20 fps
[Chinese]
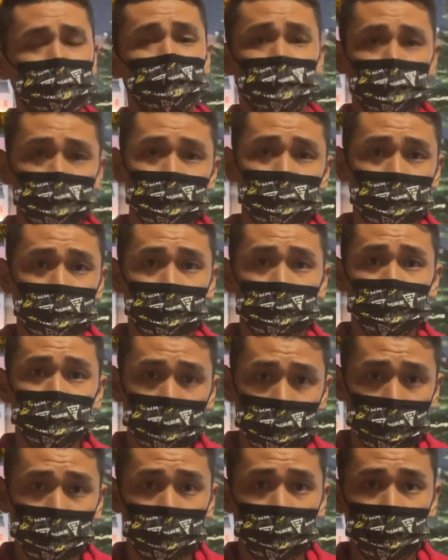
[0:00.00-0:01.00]
果论的
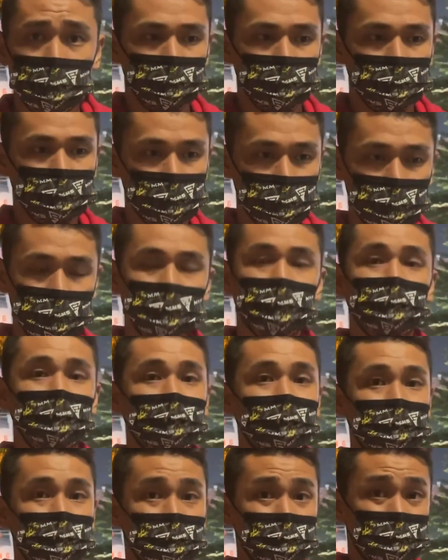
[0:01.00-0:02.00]
问题，只是我
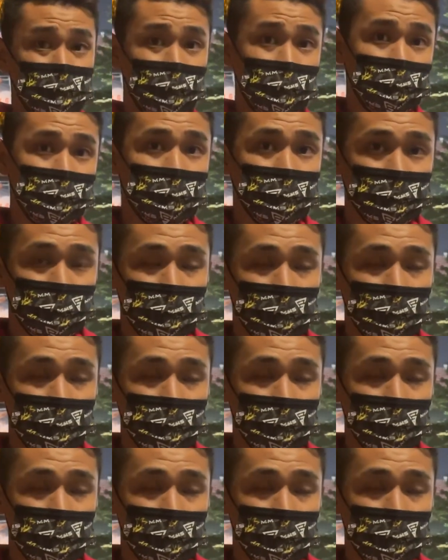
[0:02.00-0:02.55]
刚好有看到，